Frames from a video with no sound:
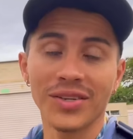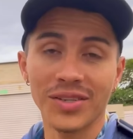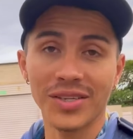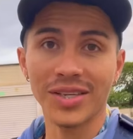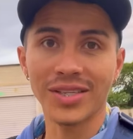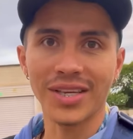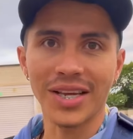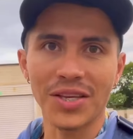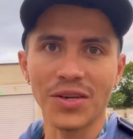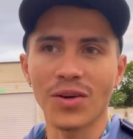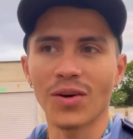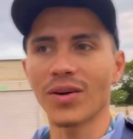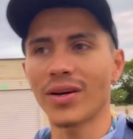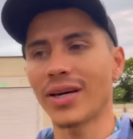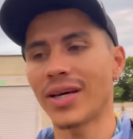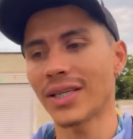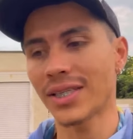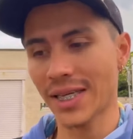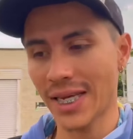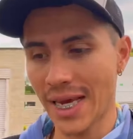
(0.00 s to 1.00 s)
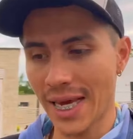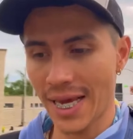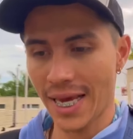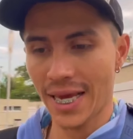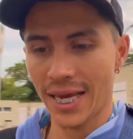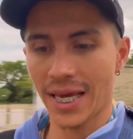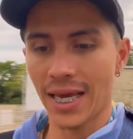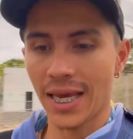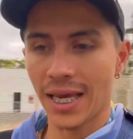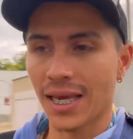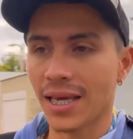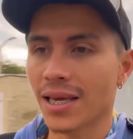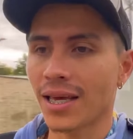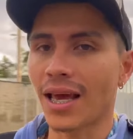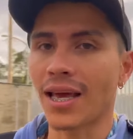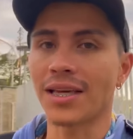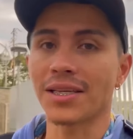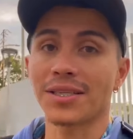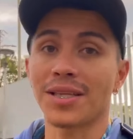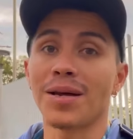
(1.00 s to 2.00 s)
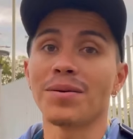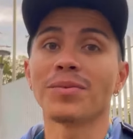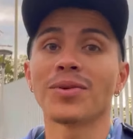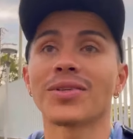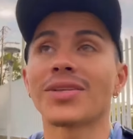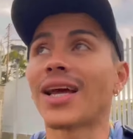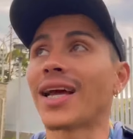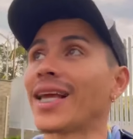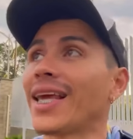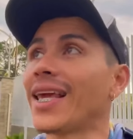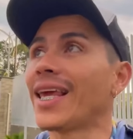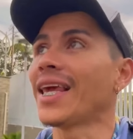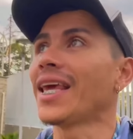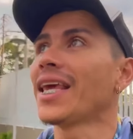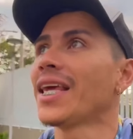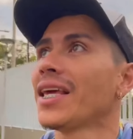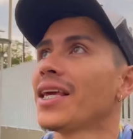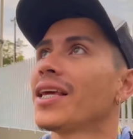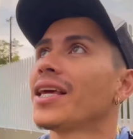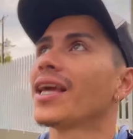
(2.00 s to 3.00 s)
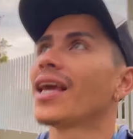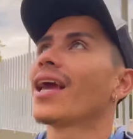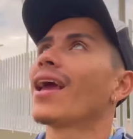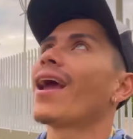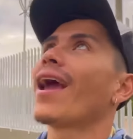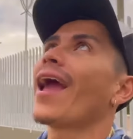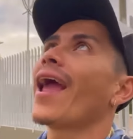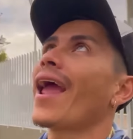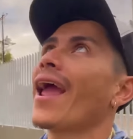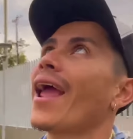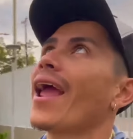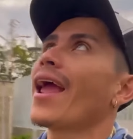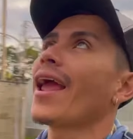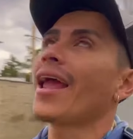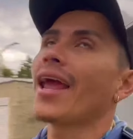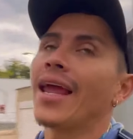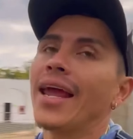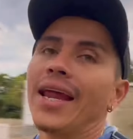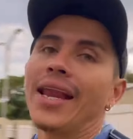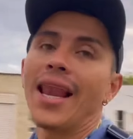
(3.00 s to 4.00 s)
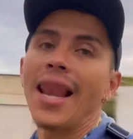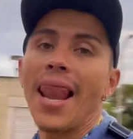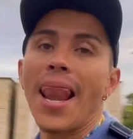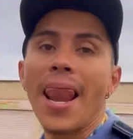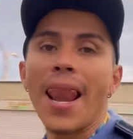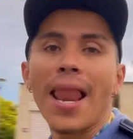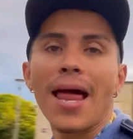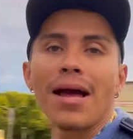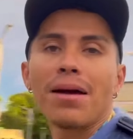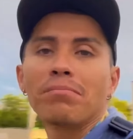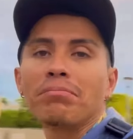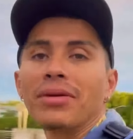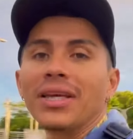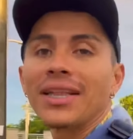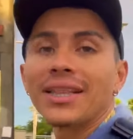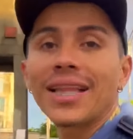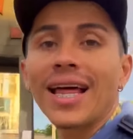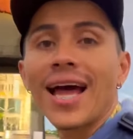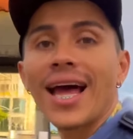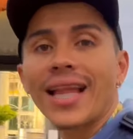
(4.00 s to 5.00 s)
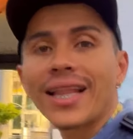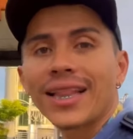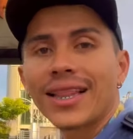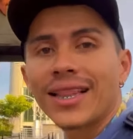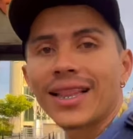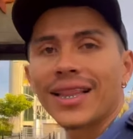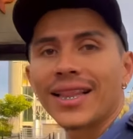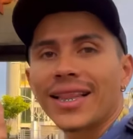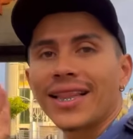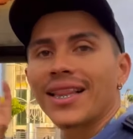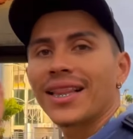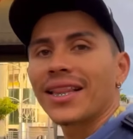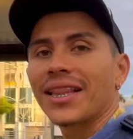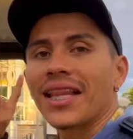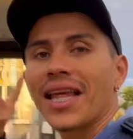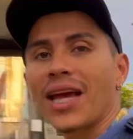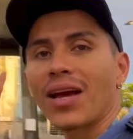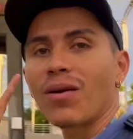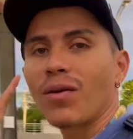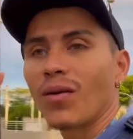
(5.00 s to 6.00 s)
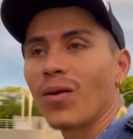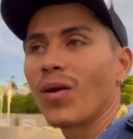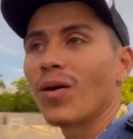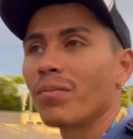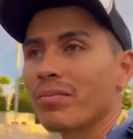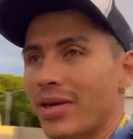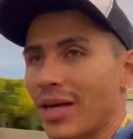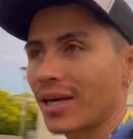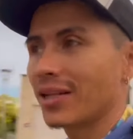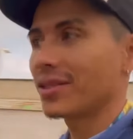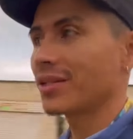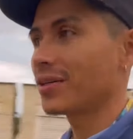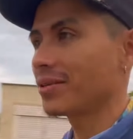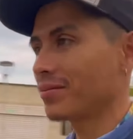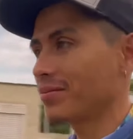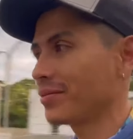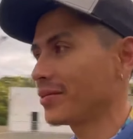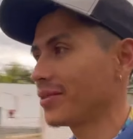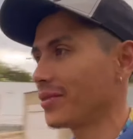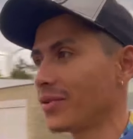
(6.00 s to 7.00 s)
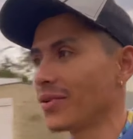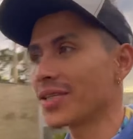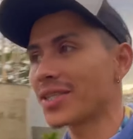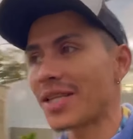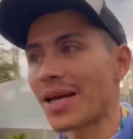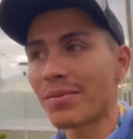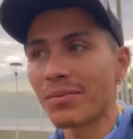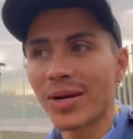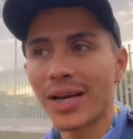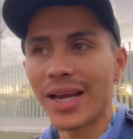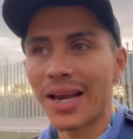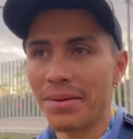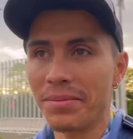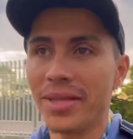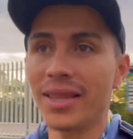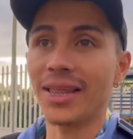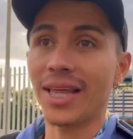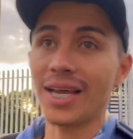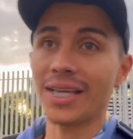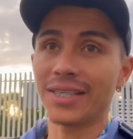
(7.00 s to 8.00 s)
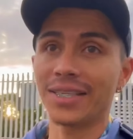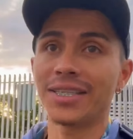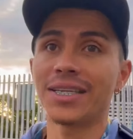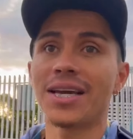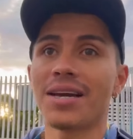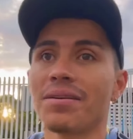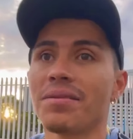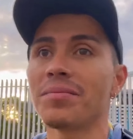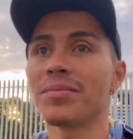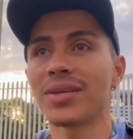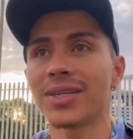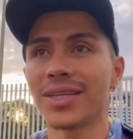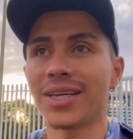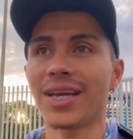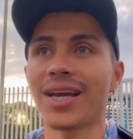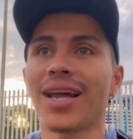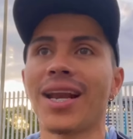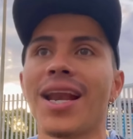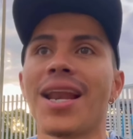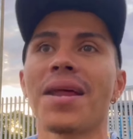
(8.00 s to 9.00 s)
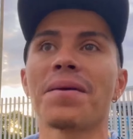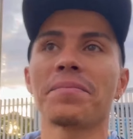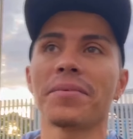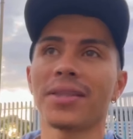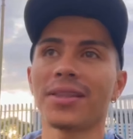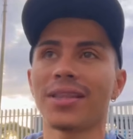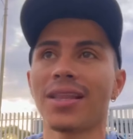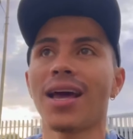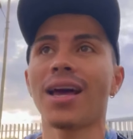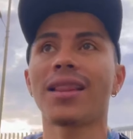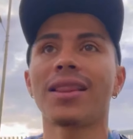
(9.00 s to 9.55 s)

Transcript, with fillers: sí señores, estamos aquí en la mitad de Colombia, no, estamos en la mitad, ya vamos a llegar a la mitad.